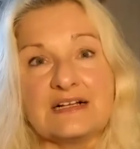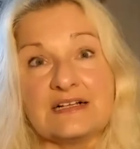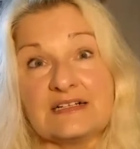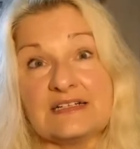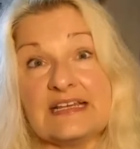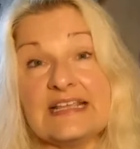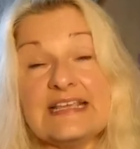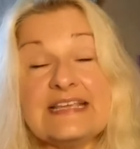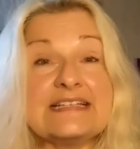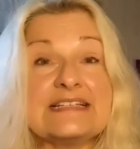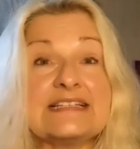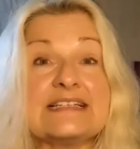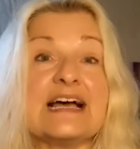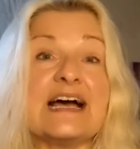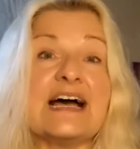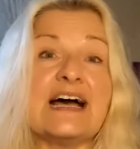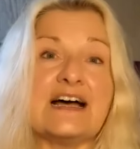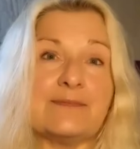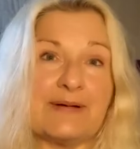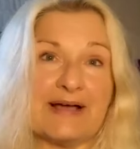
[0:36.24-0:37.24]

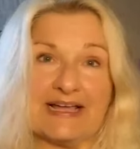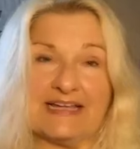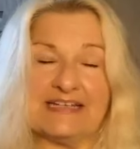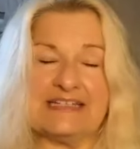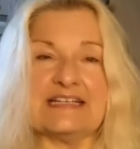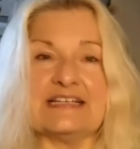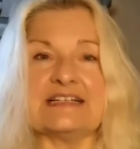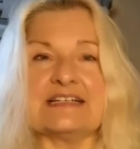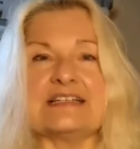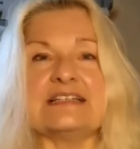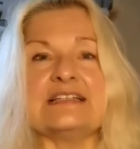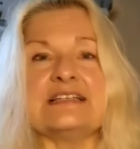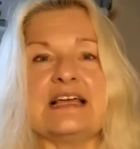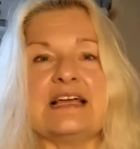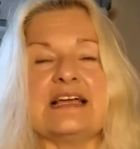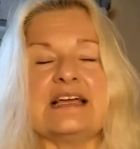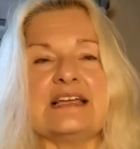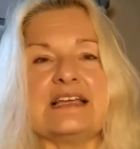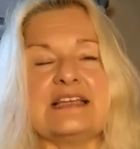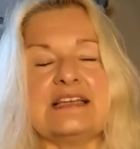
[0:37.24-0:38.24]
Lichtarbeiterin,
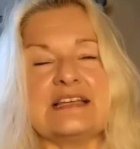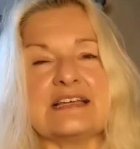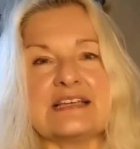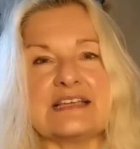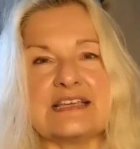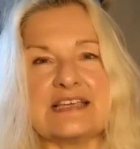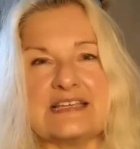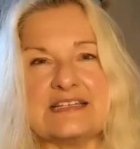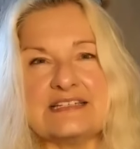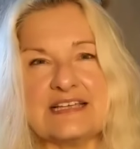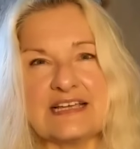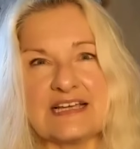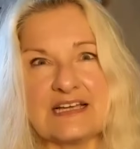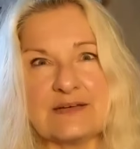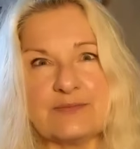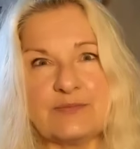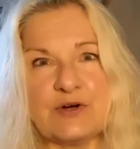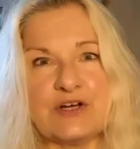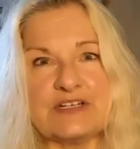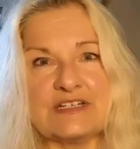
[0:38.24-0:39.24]
innere
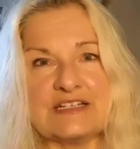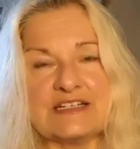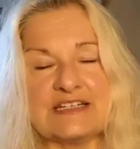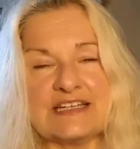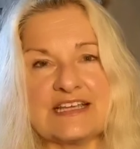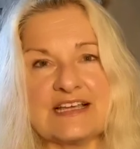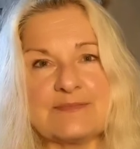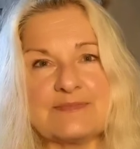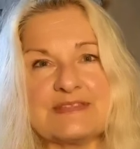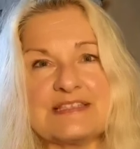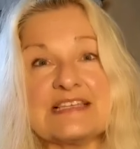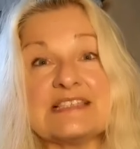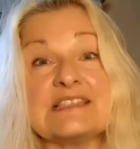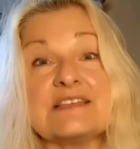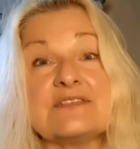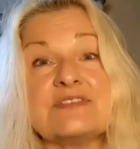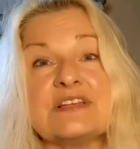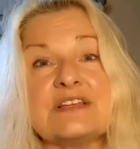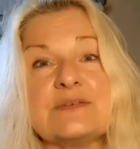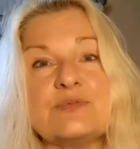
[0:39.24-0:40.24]
Kindtherapeutin. Ich habe sehr,
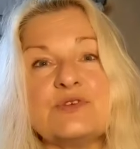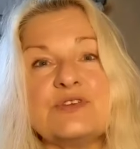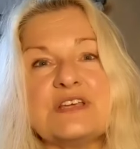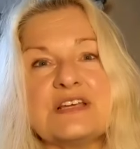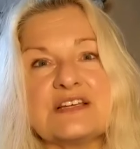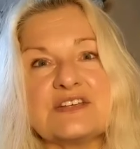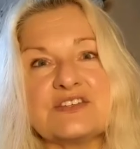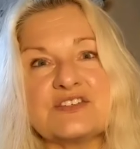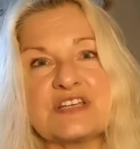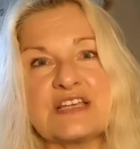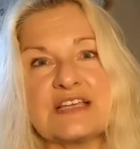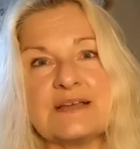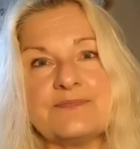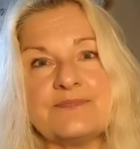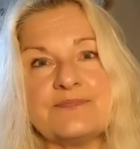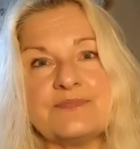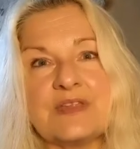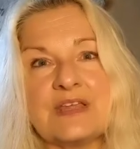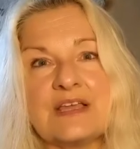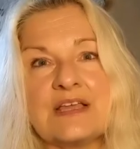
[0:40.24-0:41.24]
sehr viele Bücher
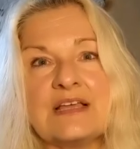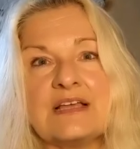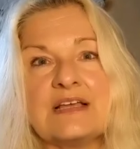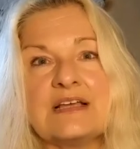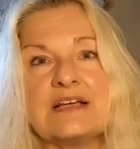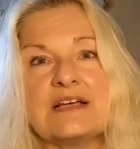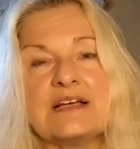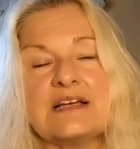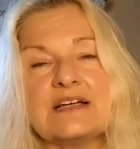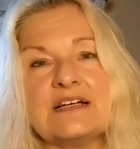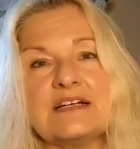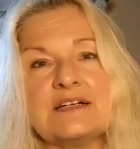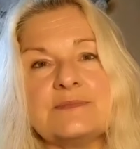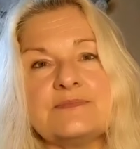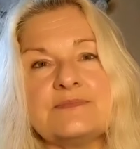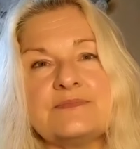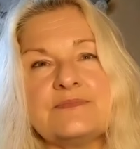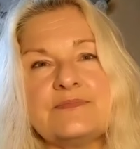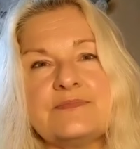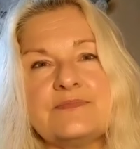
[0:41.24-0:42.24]
geschrieben.
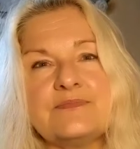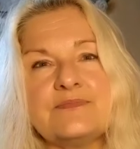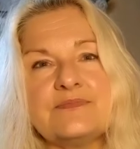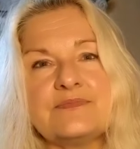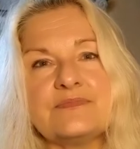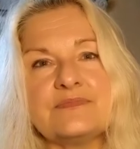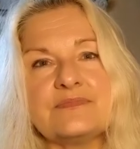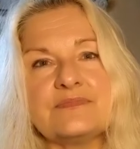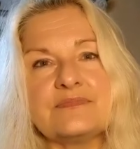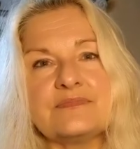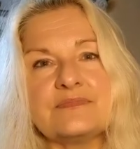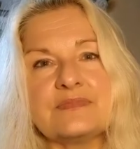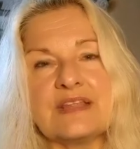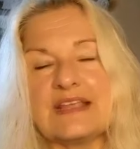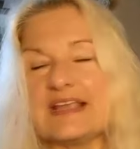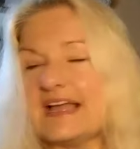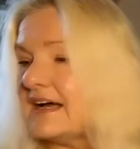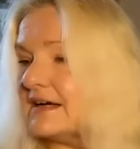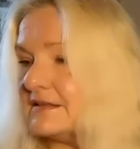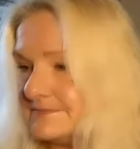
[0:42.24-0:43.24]
Ähm,
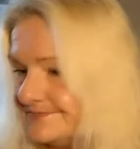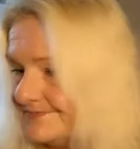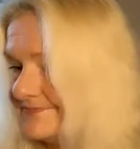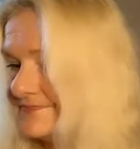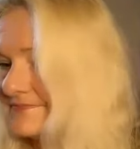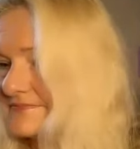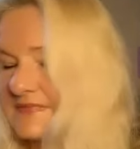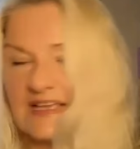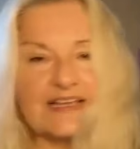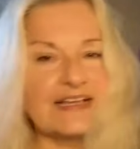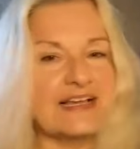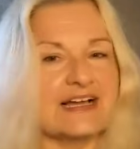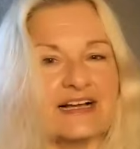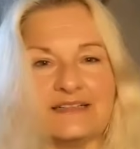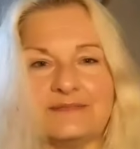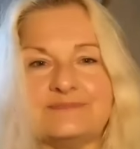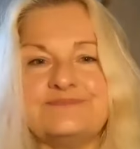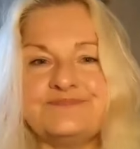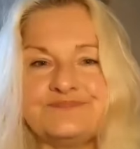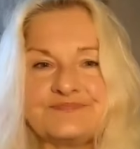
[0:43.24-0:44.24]
ja, egal.
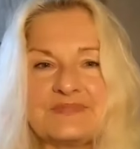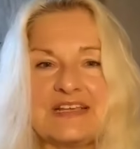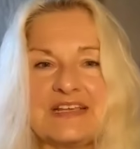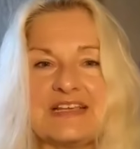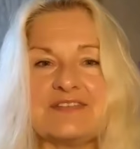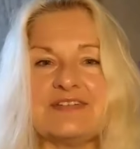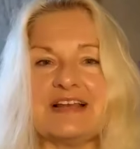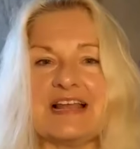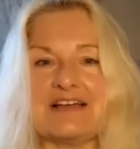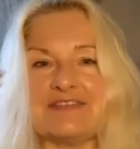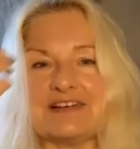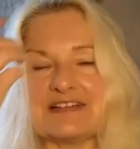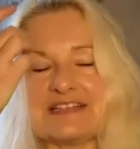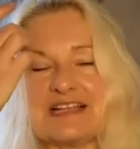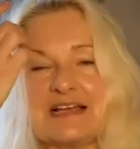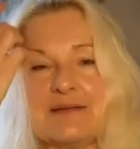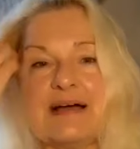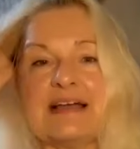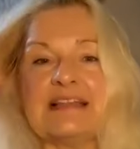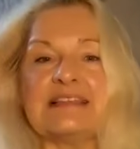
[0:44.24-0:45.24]
Ich will einfach
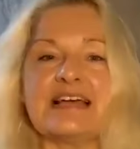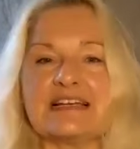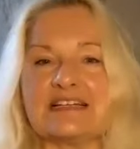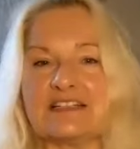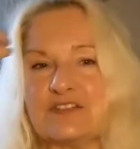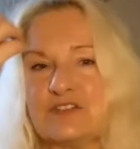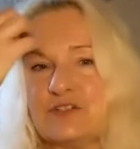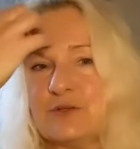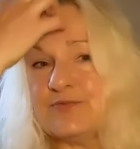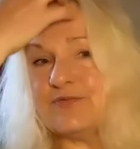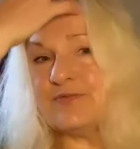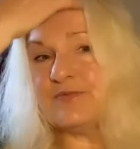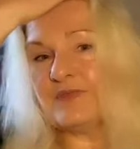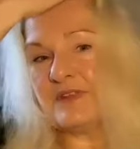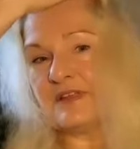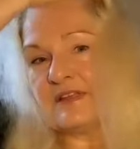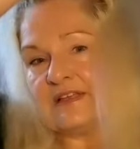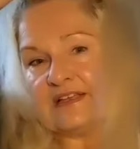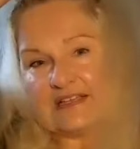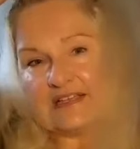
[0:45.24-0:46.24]
damals anknüpfen,
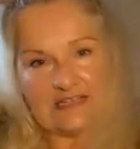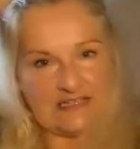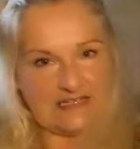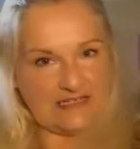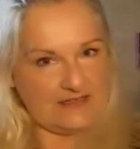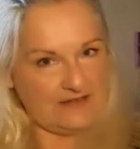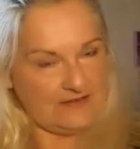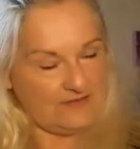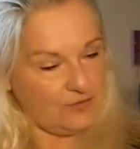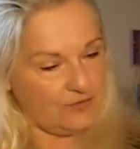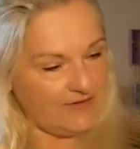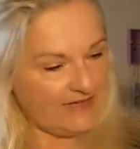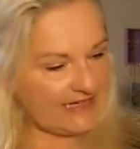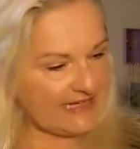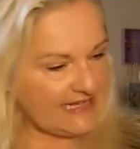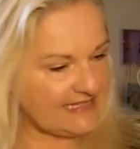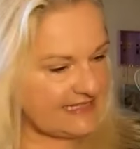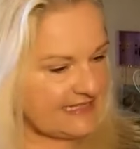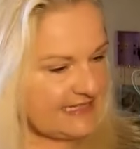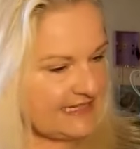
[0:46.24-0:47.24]
äh, wo wir
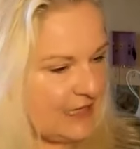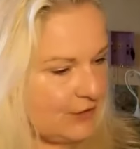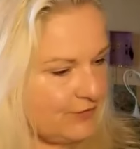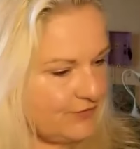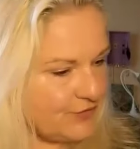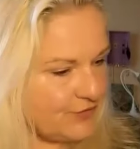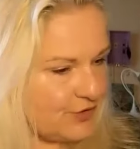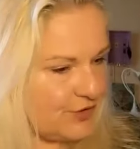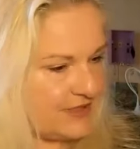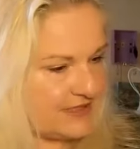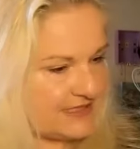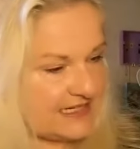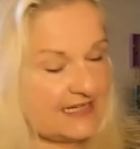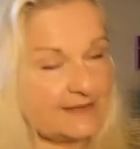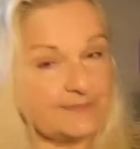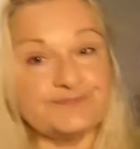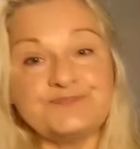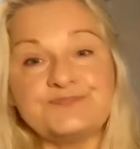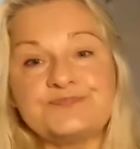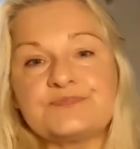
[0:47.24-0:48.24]
gestern aufgehört
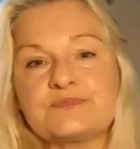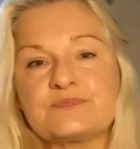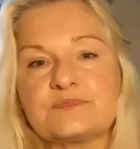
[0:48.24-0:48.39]
haben.